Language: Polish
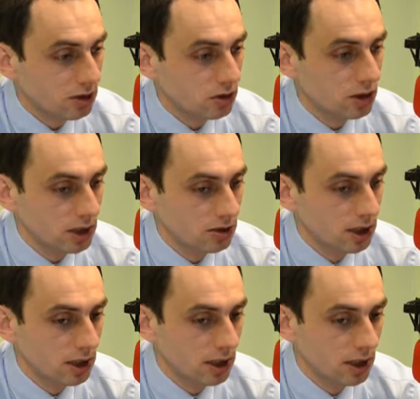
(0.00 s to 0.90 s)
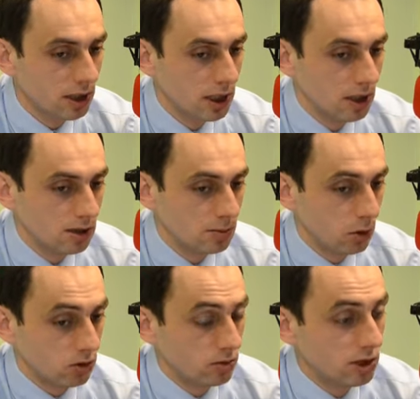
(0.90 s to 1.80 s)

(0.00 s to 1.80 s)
co się dzieje z Polską.